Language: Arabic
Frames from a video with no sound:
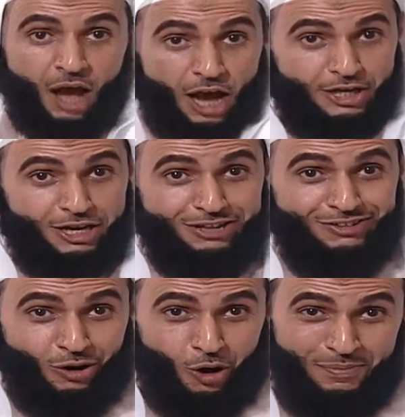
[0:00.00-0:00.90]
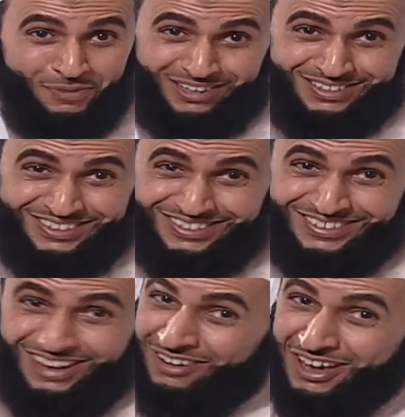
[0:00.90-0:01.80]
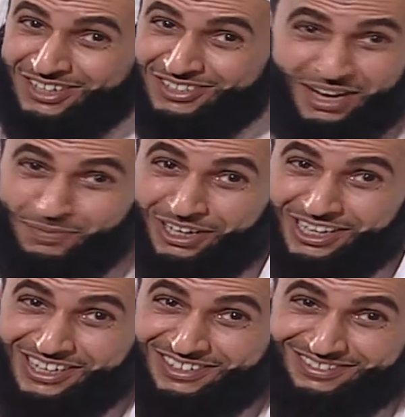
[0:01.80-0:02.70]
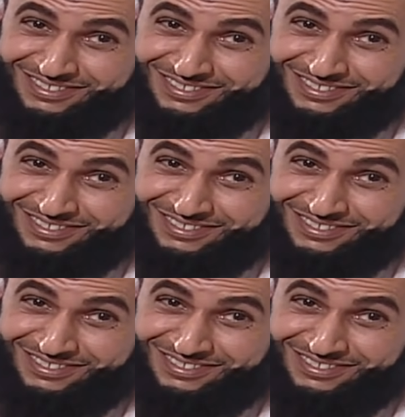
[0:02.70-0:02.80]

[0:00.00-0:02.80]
أكيد طال عمرك الله يجزاك بالخير